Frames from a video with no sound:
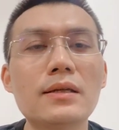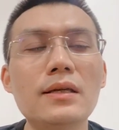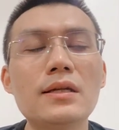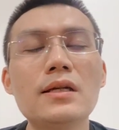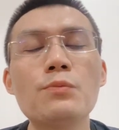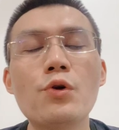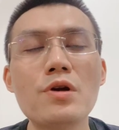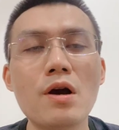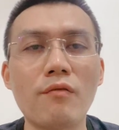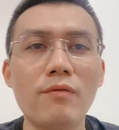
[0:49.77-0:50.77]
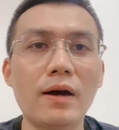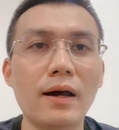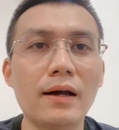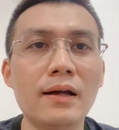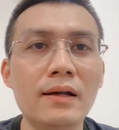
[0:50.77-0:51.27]
ít khi mua được
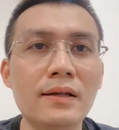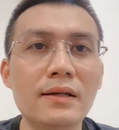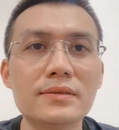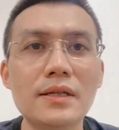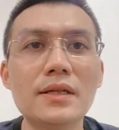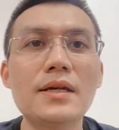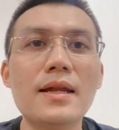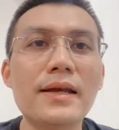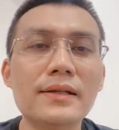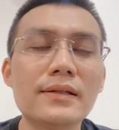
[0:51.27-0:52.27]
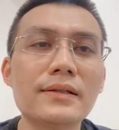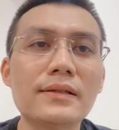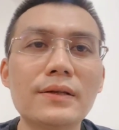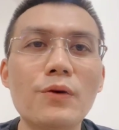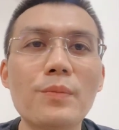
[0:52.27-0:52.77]
và rất ít khi lên.
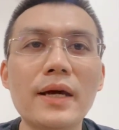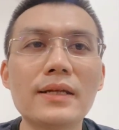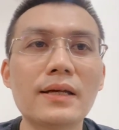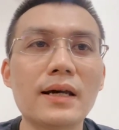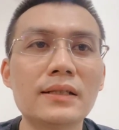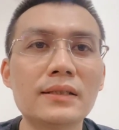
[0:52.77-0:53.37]
Thì hôm nay thì